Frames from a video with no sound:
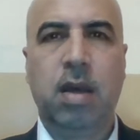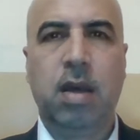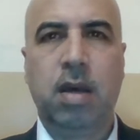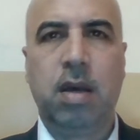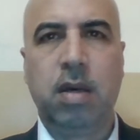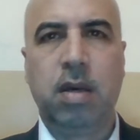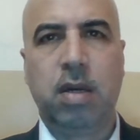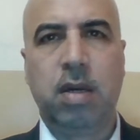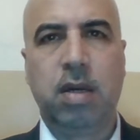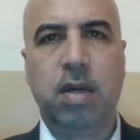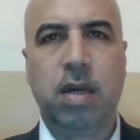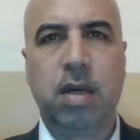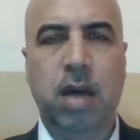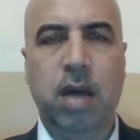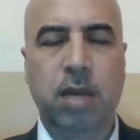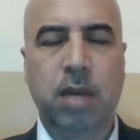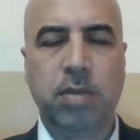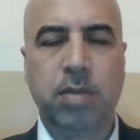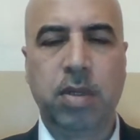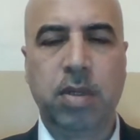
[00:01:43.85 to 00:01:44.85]

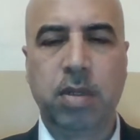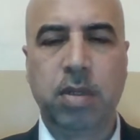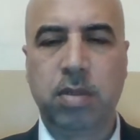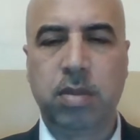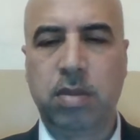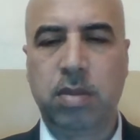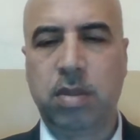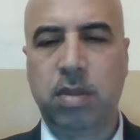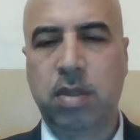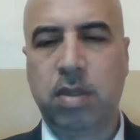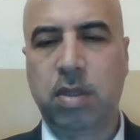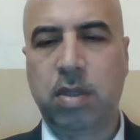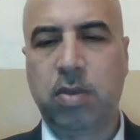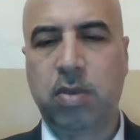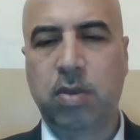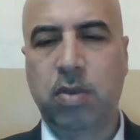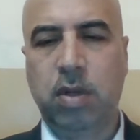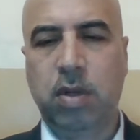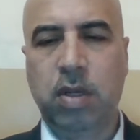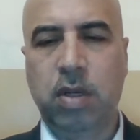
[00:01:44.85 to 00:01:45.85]
آه، أمر آه،
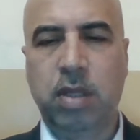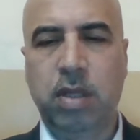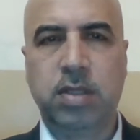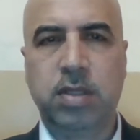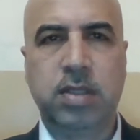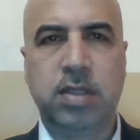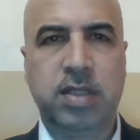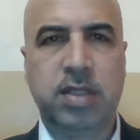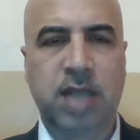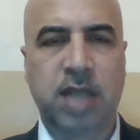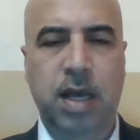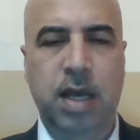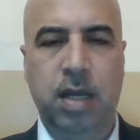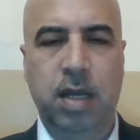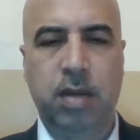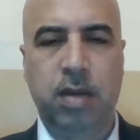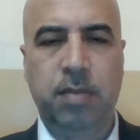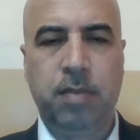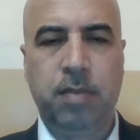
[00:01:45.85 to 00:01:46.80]
كل سهل